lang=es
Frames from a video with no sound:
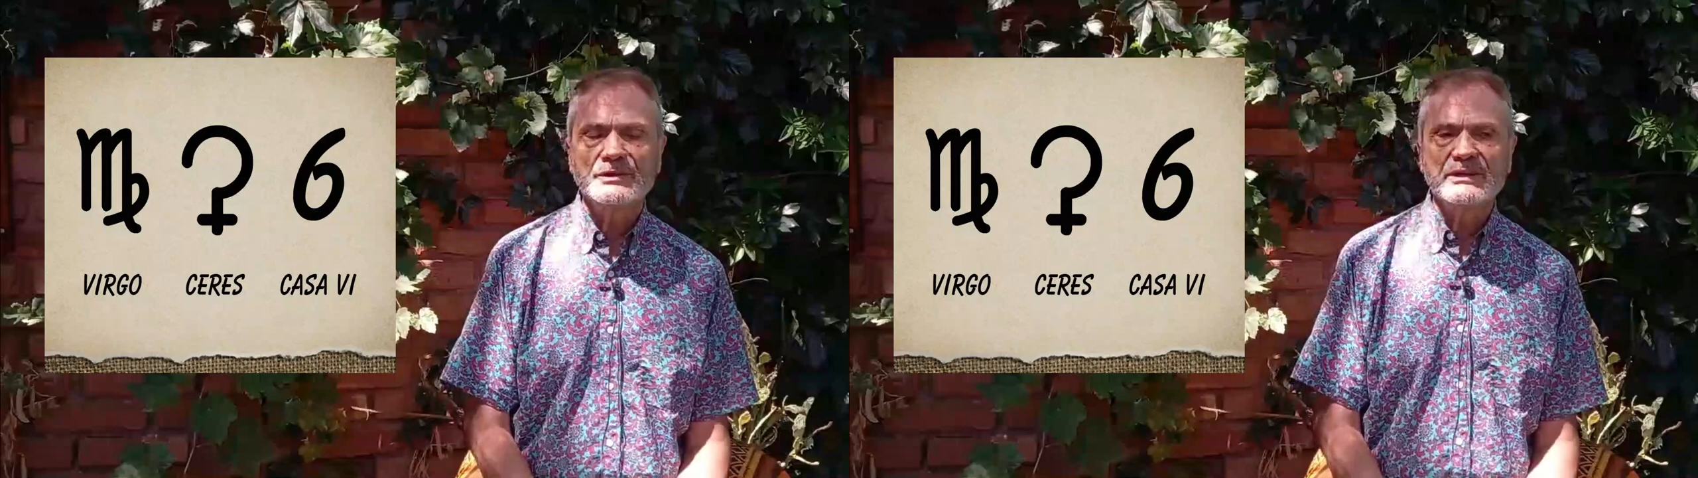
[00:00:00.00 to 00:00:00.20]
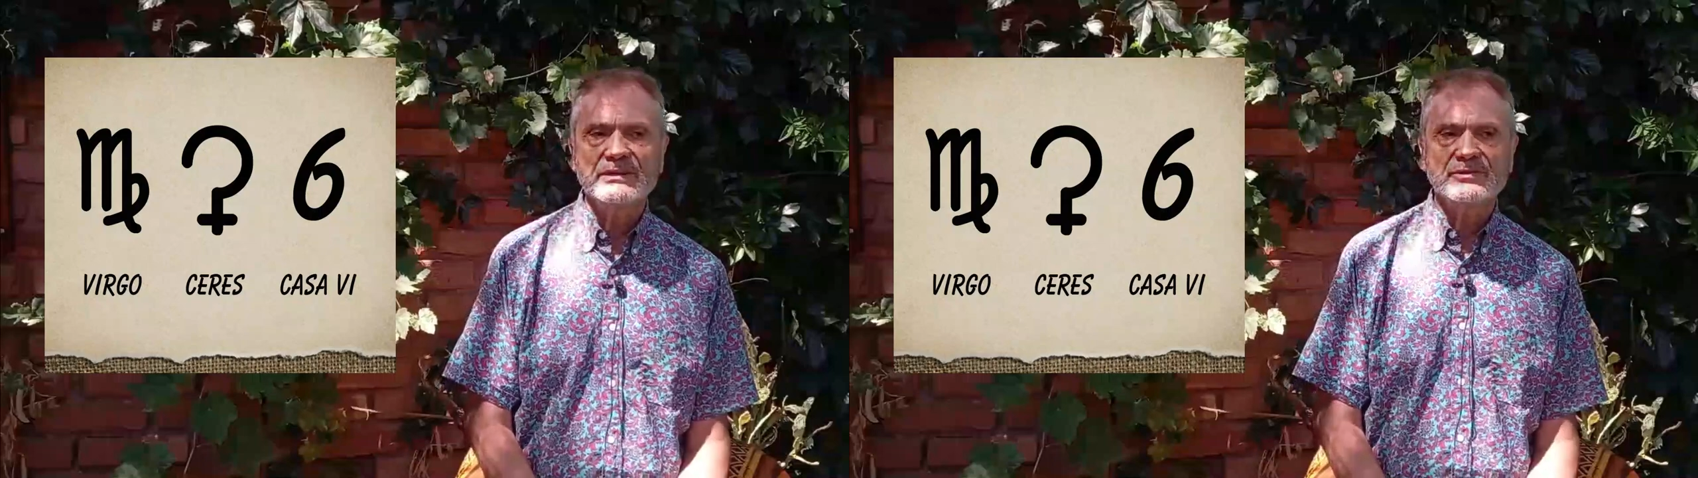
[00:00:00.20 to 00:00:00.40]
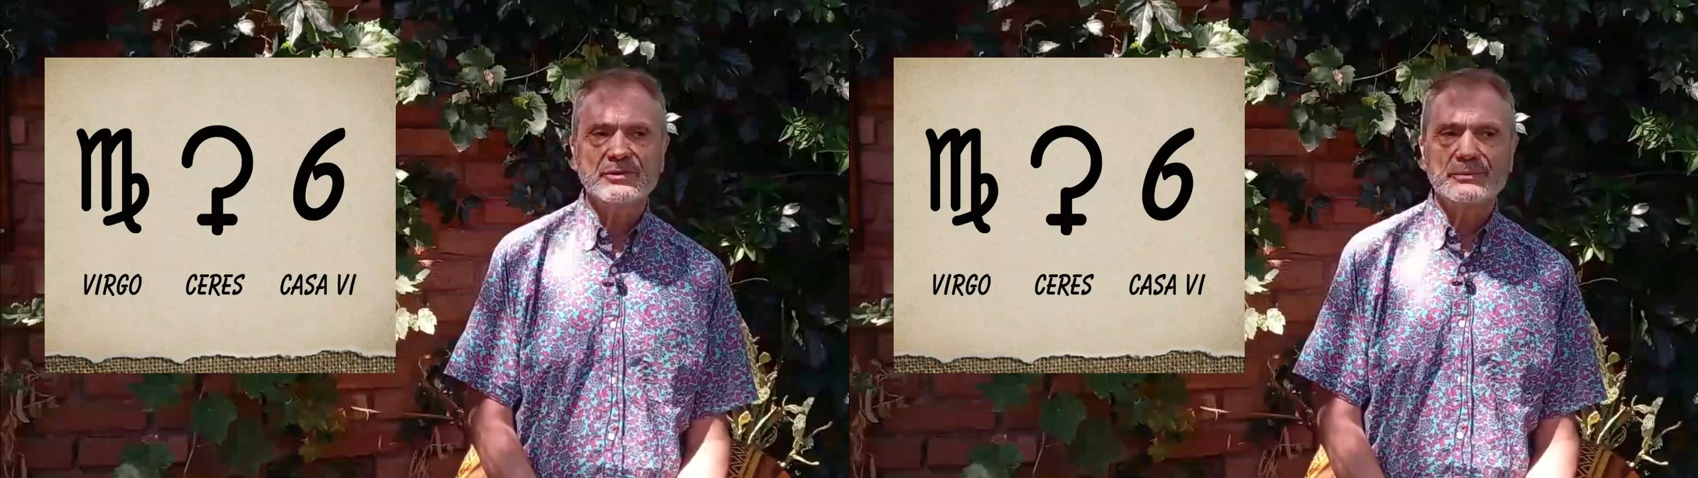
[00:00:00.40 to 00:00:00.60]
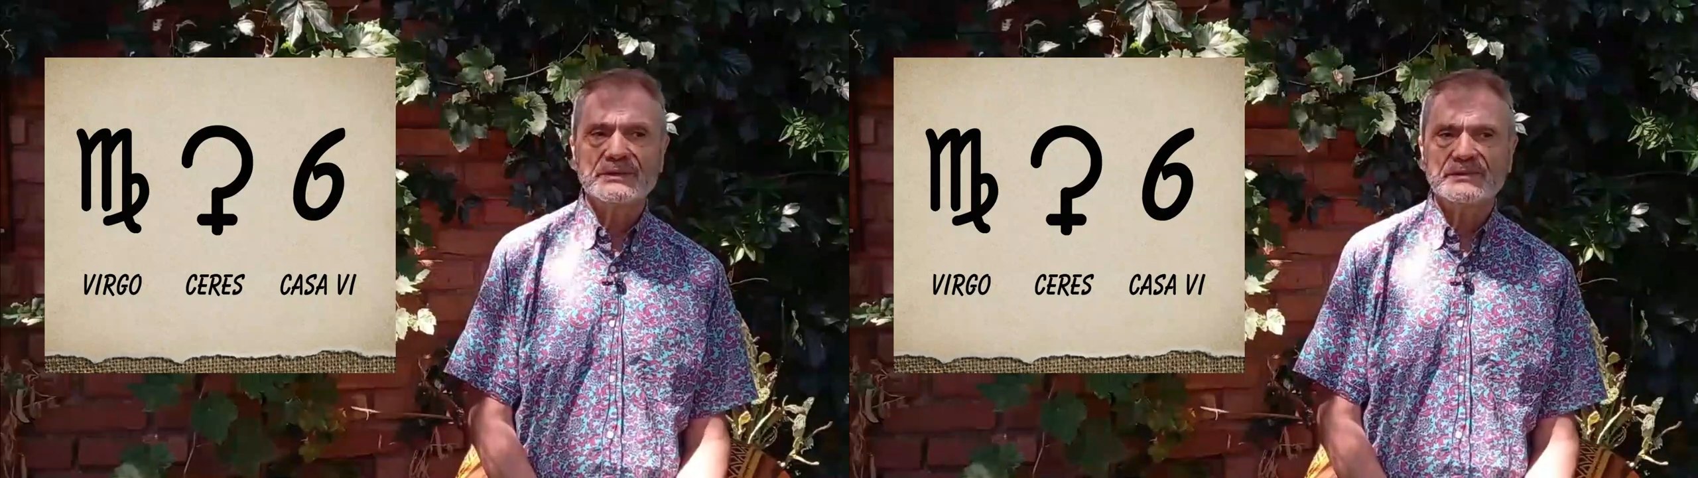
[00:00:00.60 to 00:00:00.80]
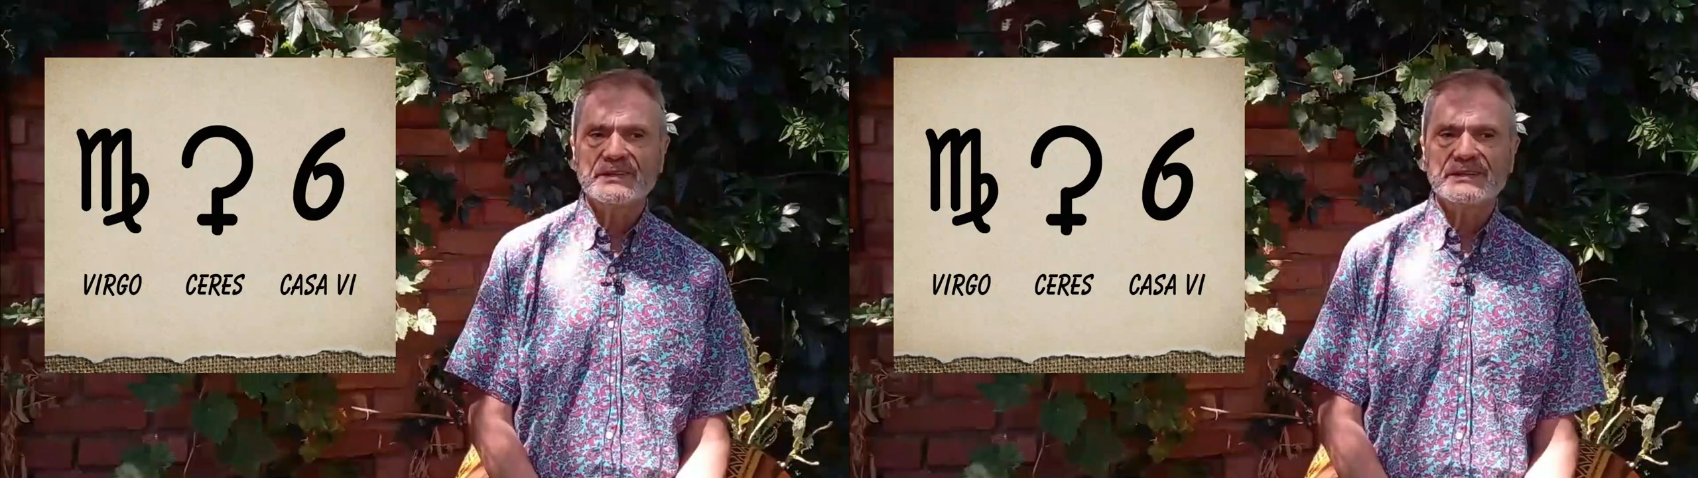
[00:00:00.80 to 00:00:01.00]
De,
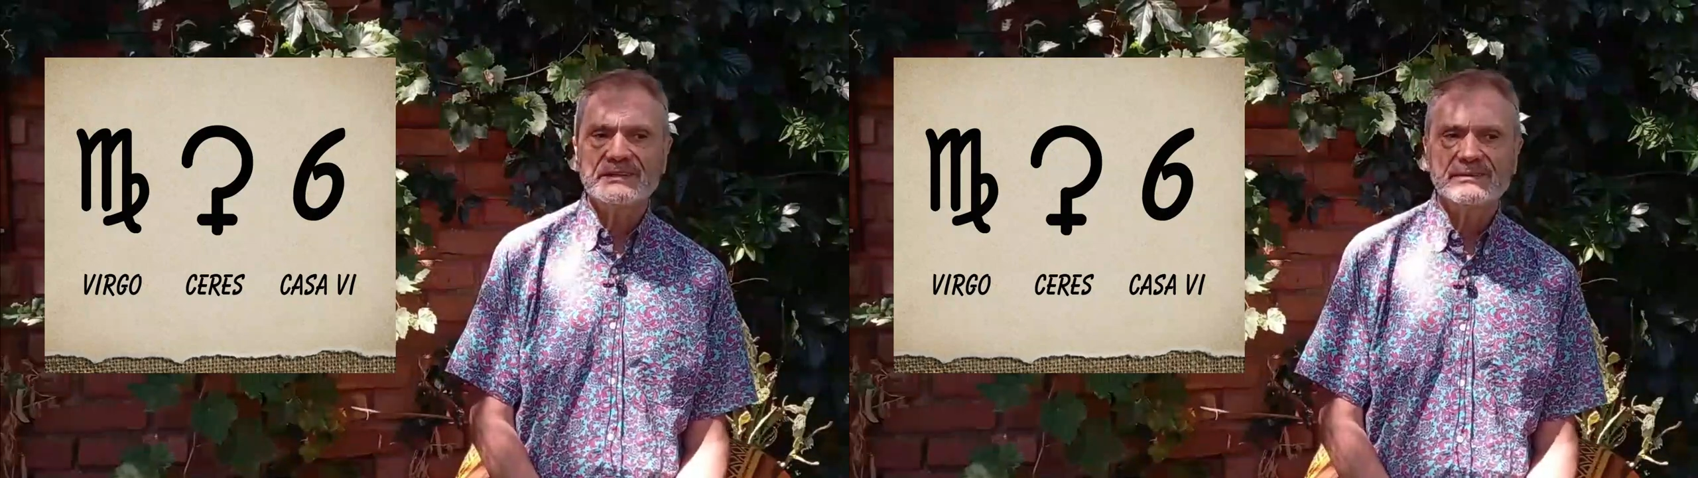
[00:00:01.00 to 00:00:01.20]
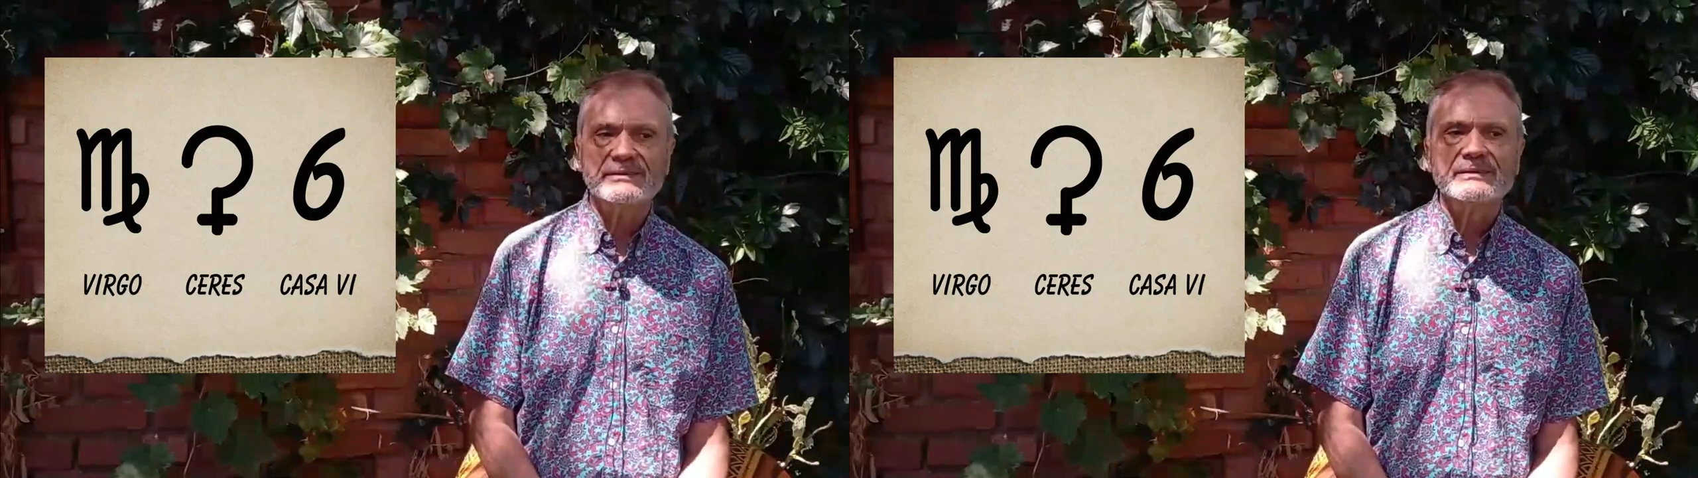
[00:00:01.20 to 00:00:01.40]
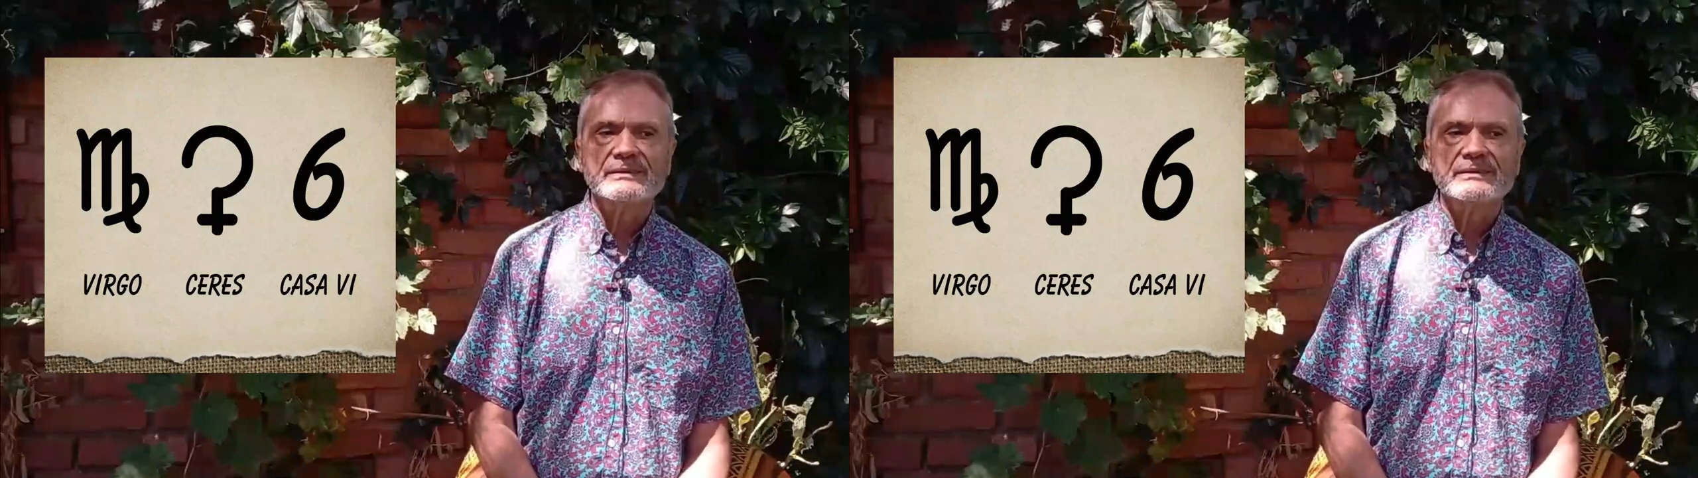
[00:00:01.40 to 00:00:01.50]
sobre seres,